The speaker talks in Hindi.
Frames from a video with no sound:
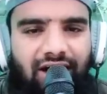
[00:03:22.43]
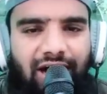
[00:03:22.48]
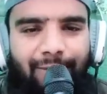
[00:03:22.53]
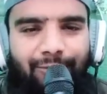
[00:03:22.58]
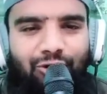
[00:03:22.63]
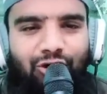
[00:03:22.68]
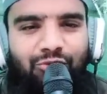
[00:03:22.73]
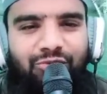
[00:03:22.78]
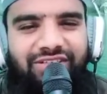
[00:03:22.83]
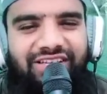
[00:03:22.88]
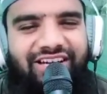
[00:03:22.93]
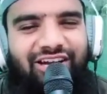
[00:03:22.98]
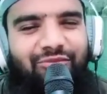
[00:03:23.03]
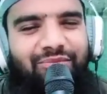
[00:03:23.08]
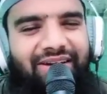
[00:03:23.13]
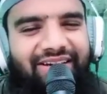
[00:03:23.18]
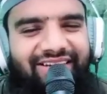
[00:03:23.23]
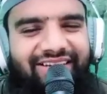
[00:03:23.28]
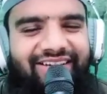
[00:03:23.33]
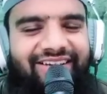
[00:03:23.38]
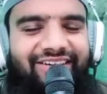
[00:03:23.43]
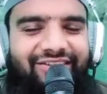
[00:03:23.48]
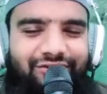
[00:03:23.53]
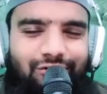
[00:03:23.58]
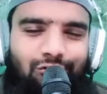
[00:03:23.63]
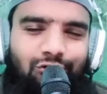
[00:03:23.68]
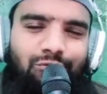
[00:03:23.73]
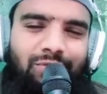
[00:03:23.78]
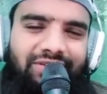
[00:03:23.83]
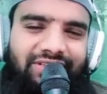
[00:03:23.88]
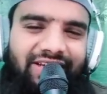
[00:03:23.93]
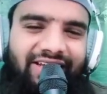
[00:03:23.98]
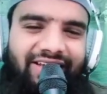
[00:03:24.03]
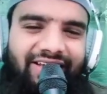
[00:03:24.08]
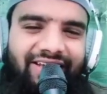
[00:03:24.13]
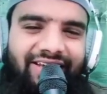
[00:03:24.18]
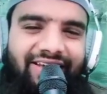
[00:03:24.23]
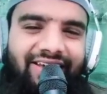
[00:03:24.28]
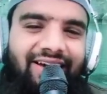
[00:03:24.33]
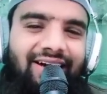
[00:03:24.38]
आप लोग मुझे कमेंट कर कर ज़रूर
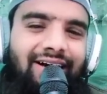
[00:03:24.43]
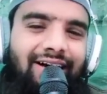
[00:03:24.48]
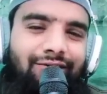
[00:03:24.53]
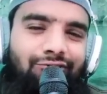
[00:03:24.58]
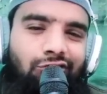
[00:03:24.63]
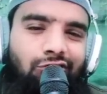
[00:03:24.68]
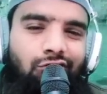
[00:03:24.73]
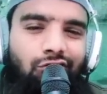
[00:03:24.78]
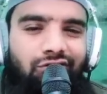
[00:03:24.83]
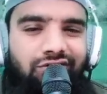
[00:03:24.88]
बताएंगे कि हाँ वो